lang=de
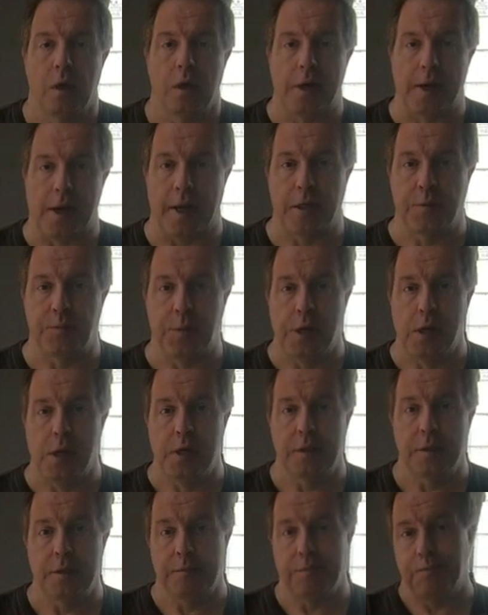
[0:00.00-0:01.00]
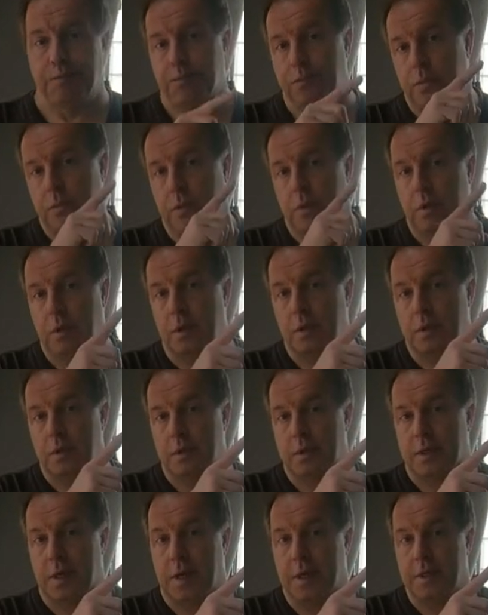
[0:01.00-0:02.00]
ein kleines Bild
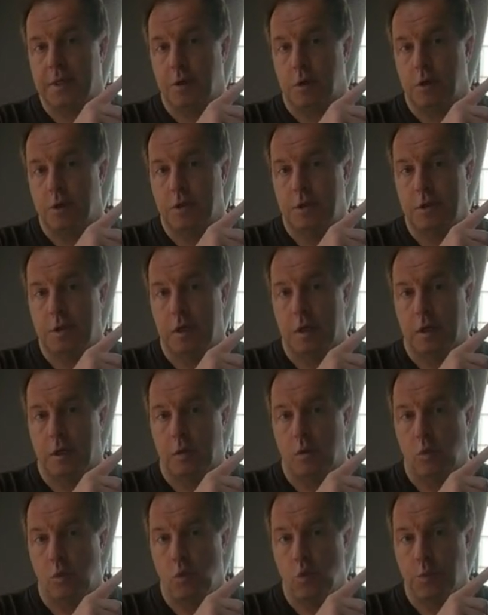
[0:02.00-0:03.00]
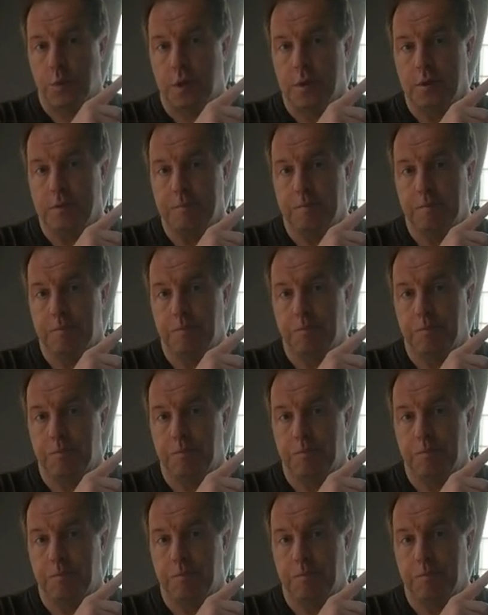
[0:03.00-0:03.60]
zeige ich euch hier oben